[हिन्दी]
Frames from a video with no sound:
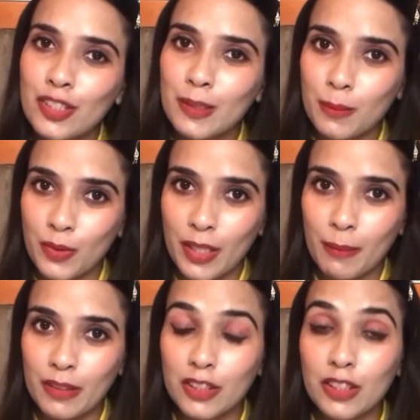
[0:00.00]
to the subscribe
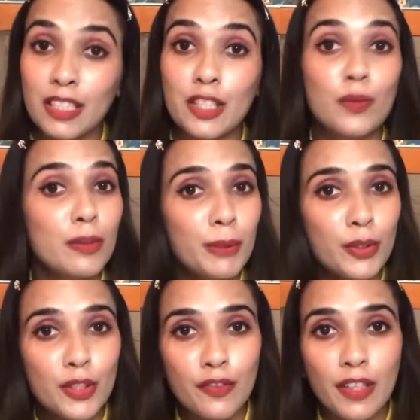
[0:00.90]
button so that you will be
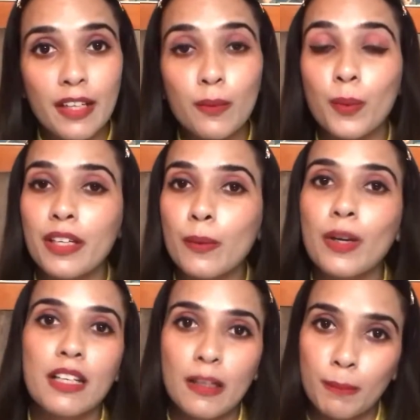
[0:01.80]
notified whenever I